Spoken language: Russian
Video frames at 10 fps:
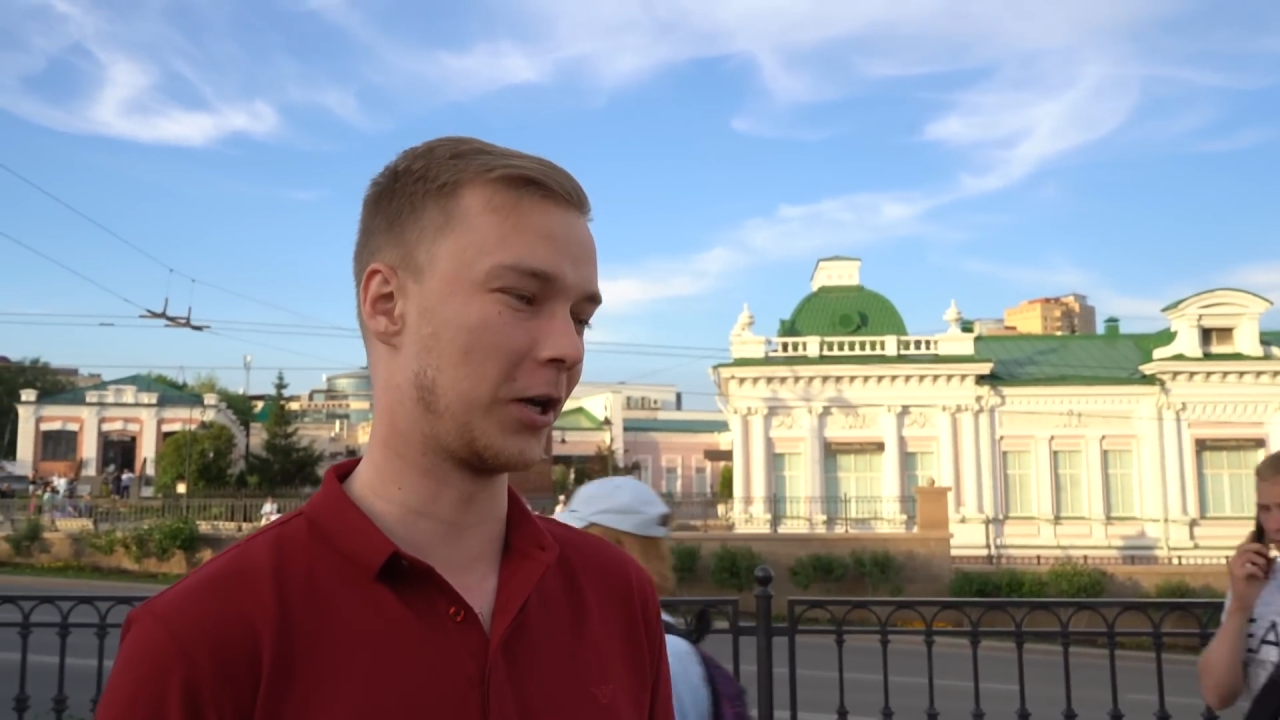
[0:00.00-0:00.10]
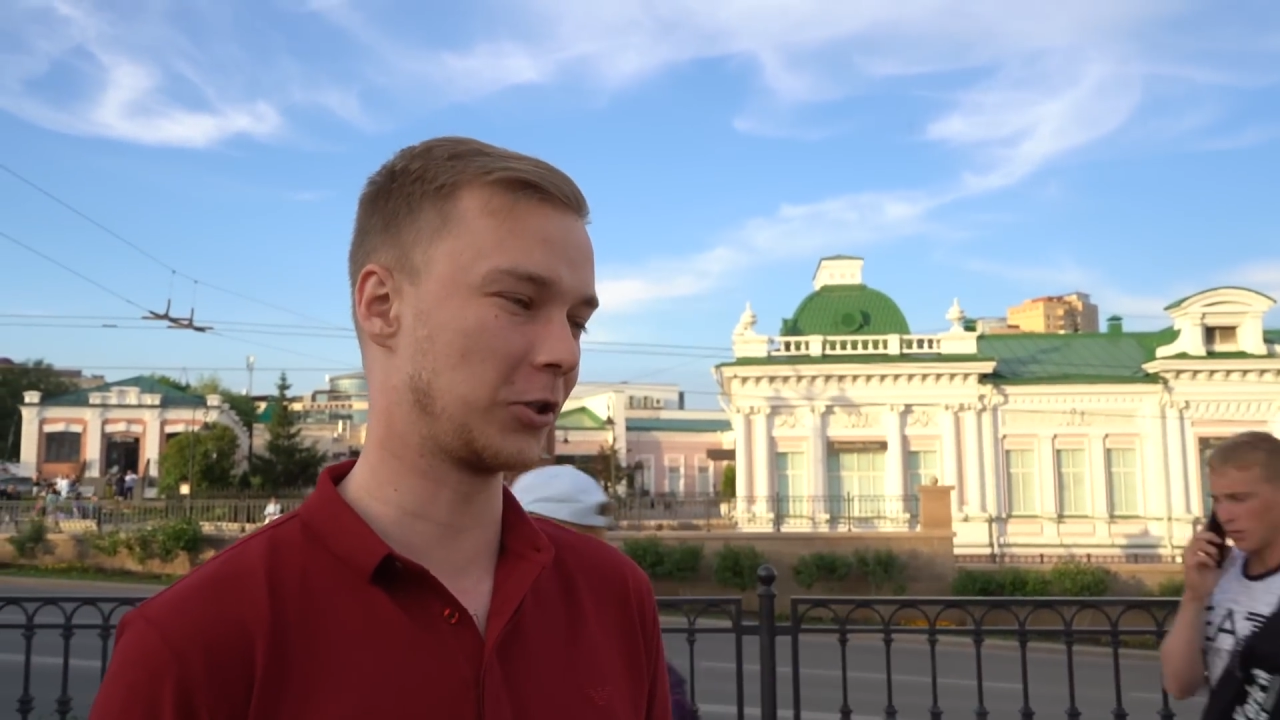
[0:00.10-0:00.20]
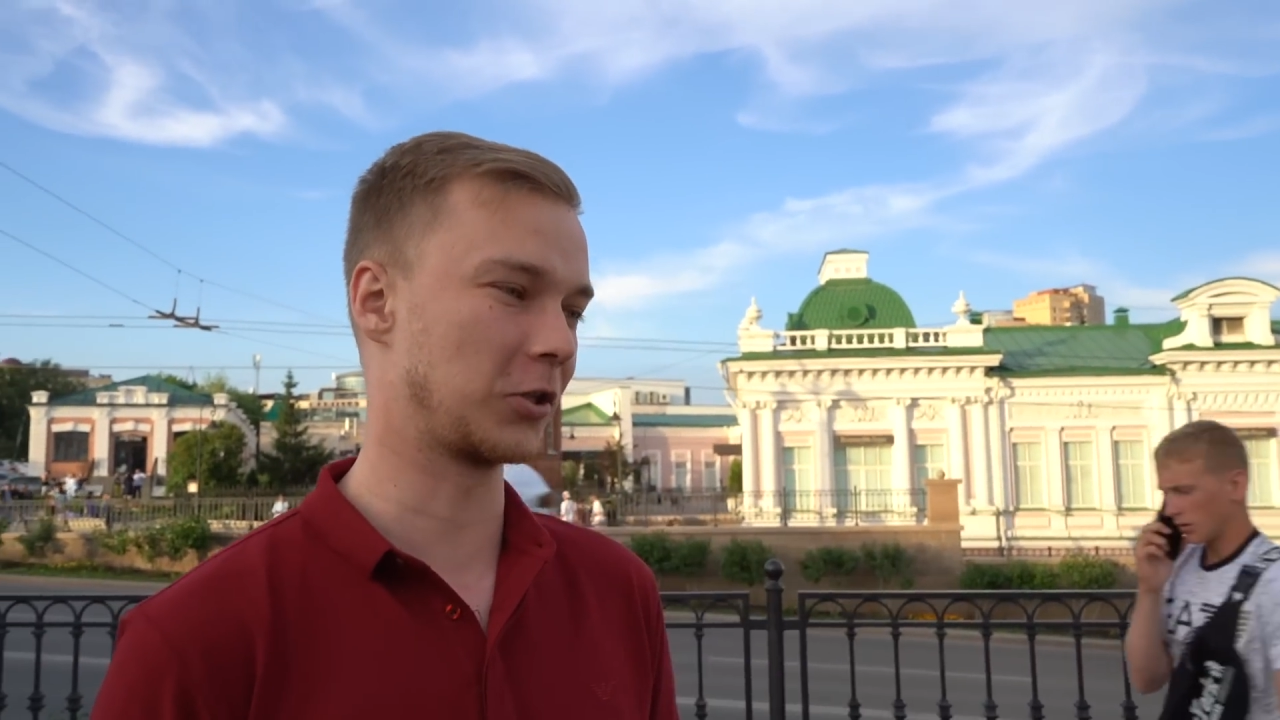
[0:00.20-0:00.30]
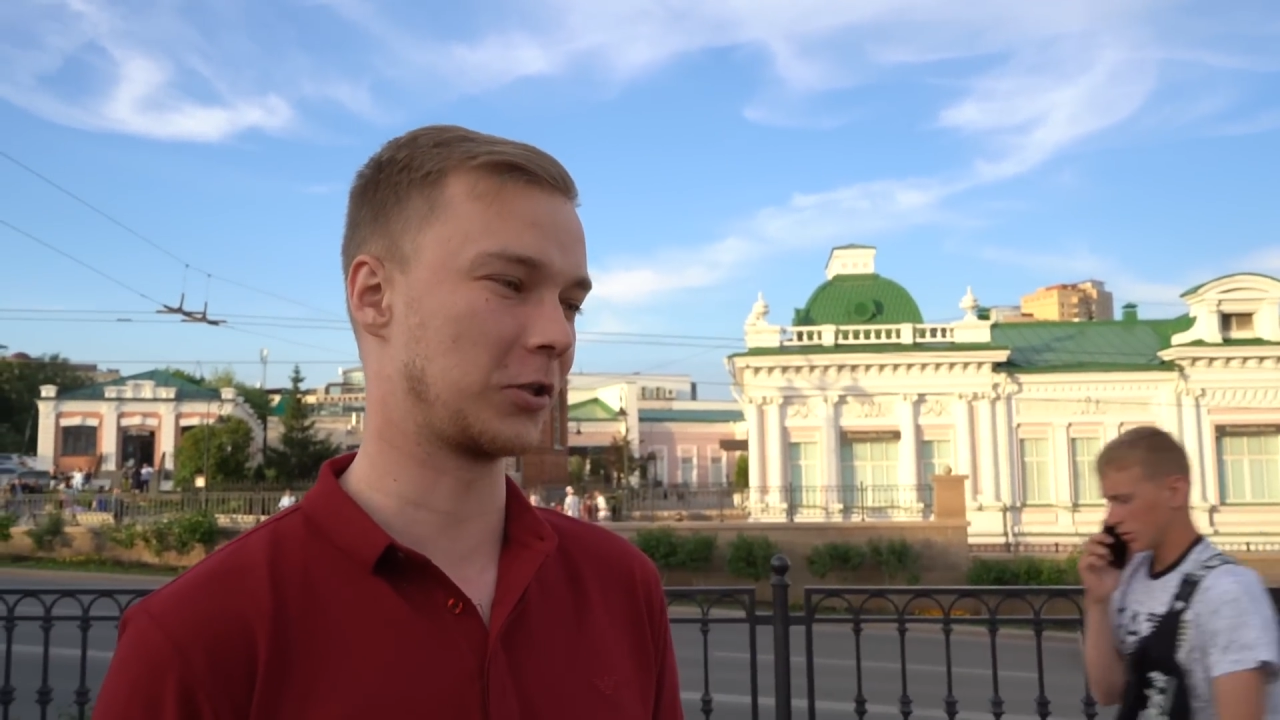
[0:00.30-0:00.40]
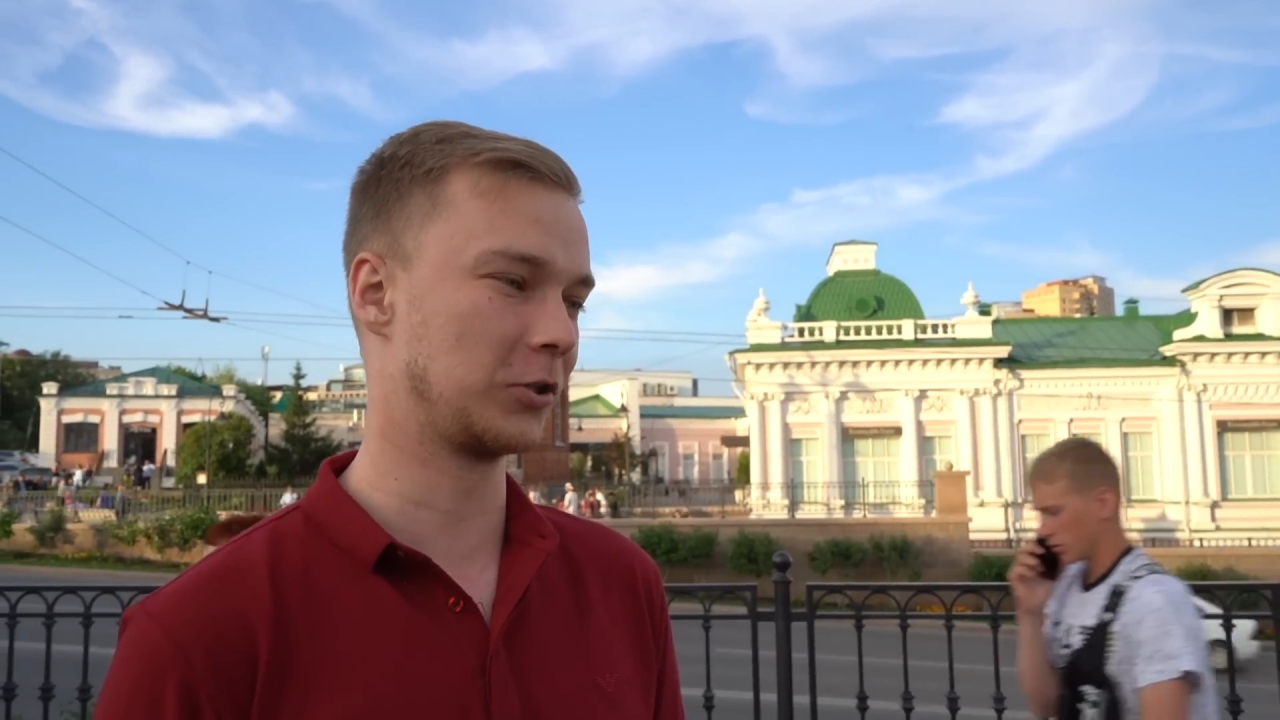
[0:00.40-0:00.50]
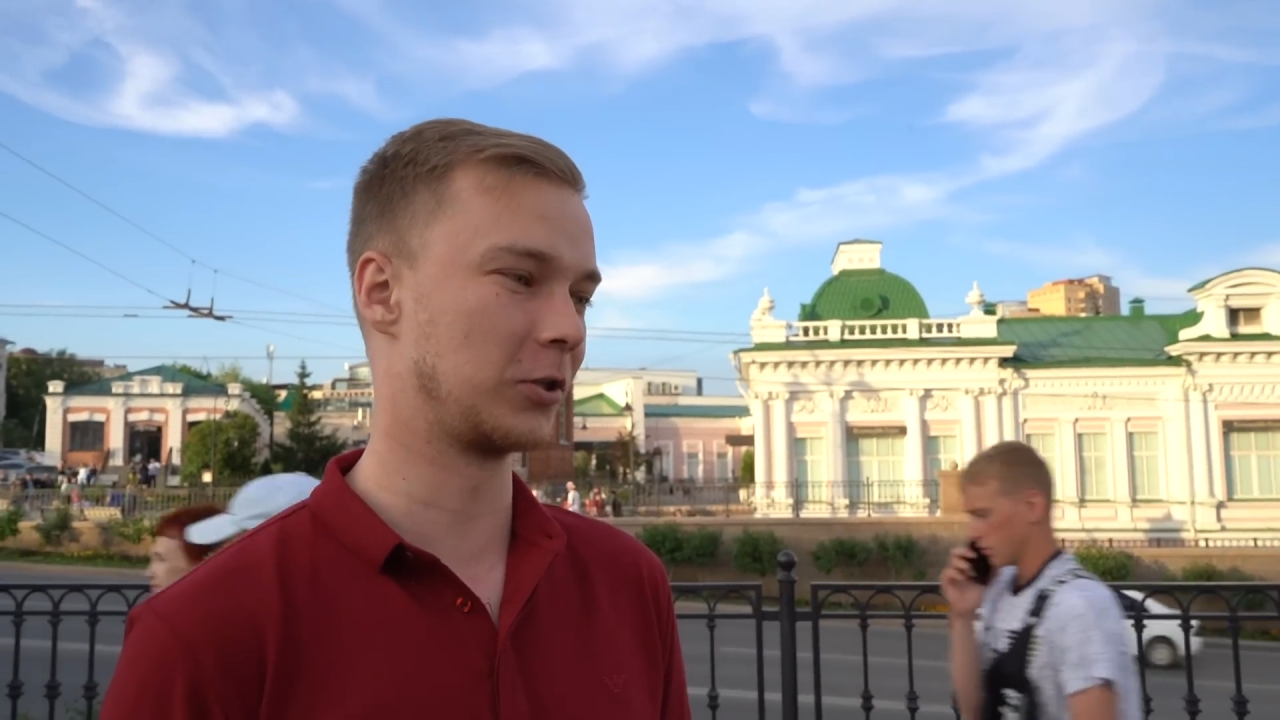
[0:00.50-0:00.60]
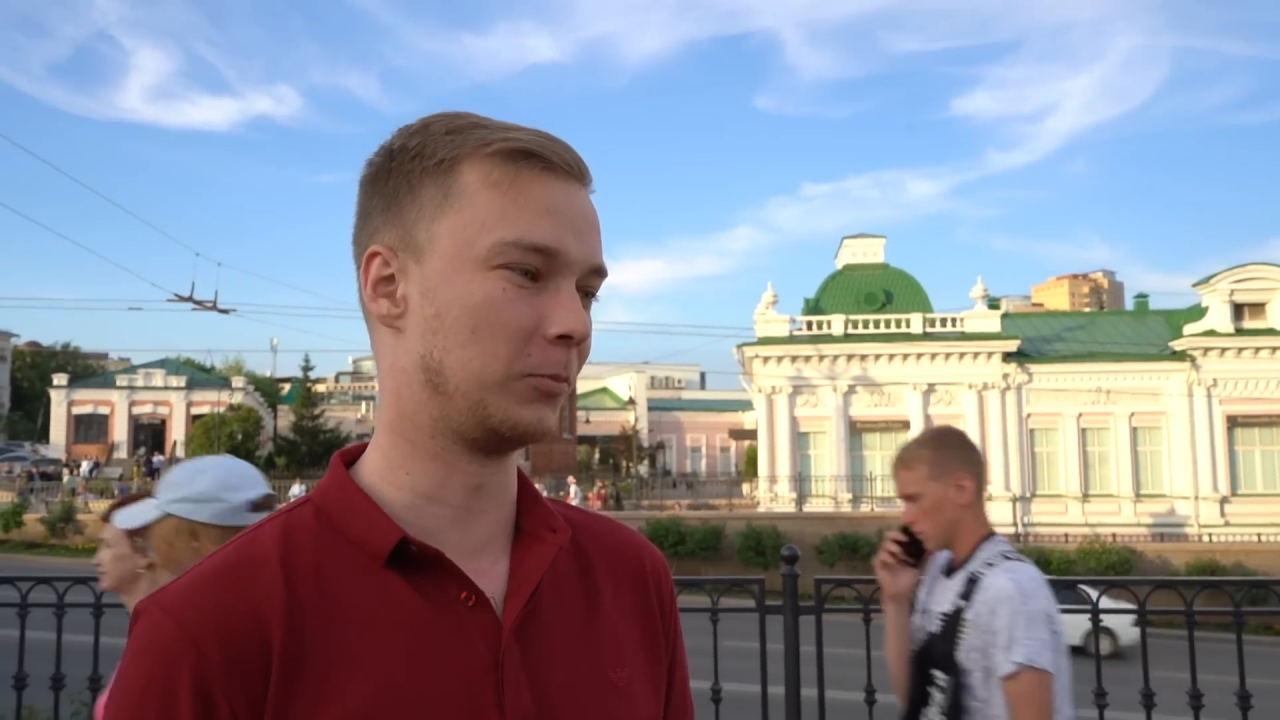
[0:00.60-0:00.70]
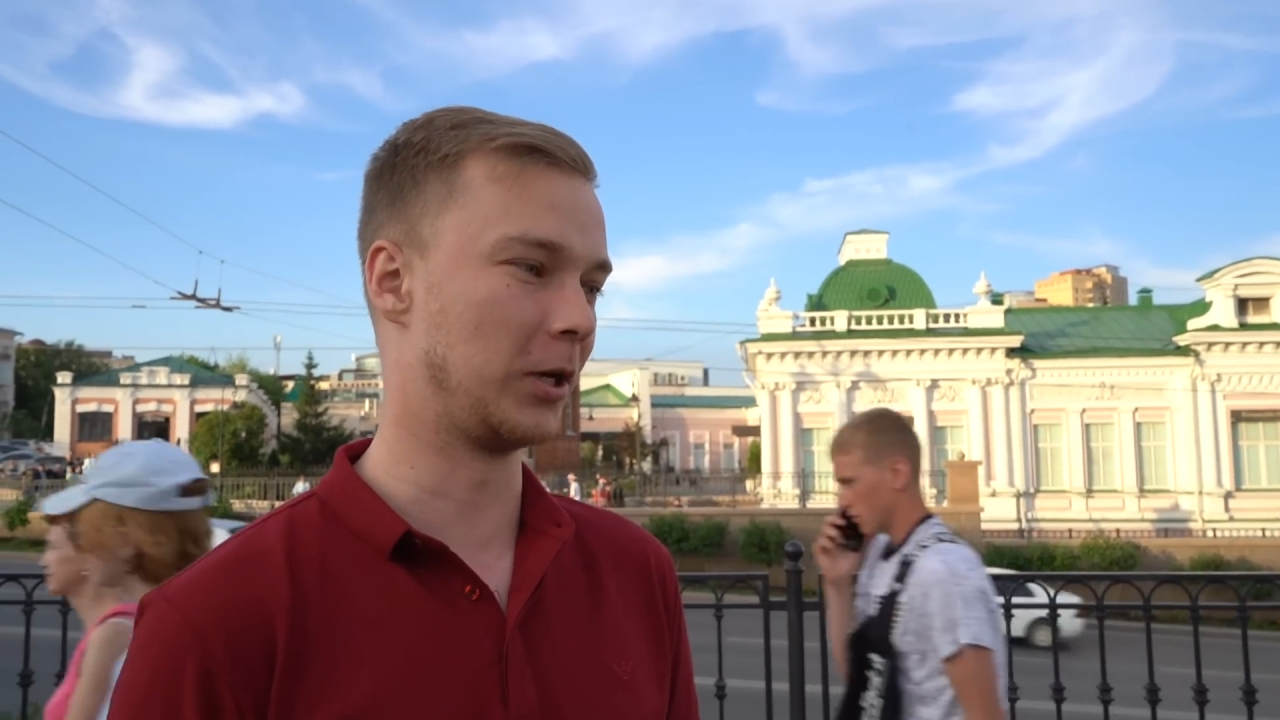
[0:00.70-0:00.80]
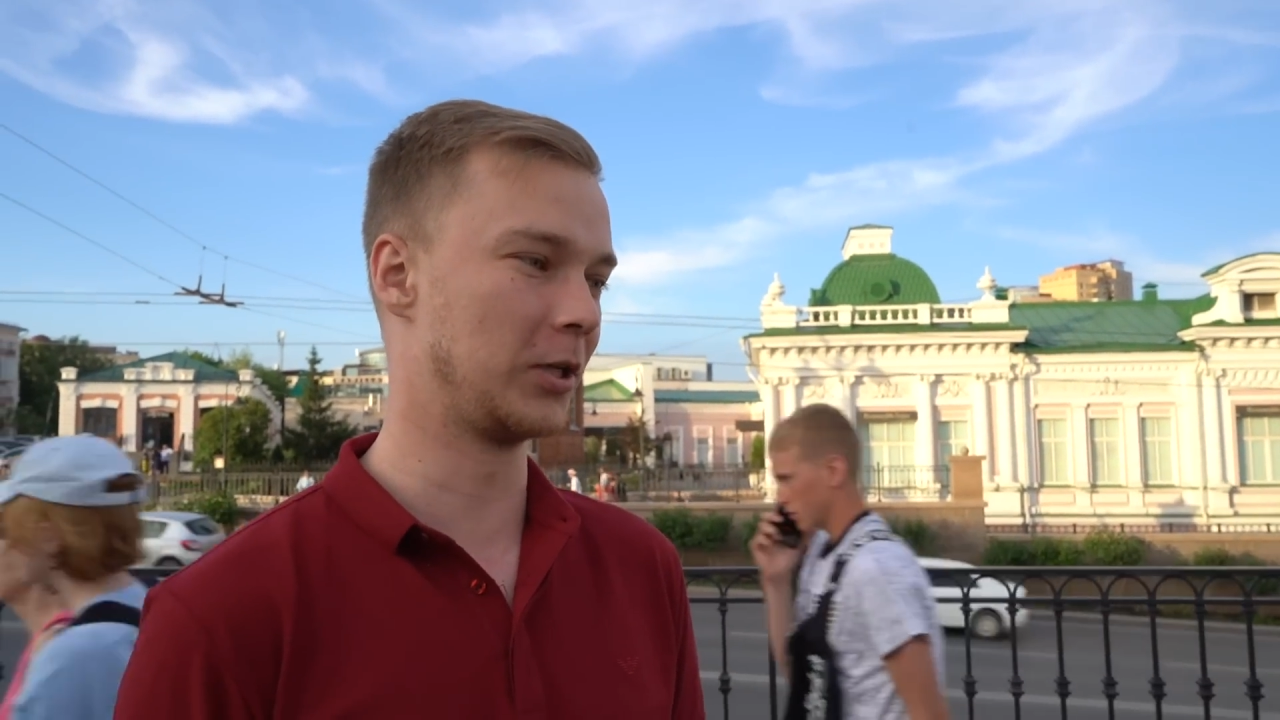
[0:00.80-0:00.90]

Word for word: конечно, слышал бы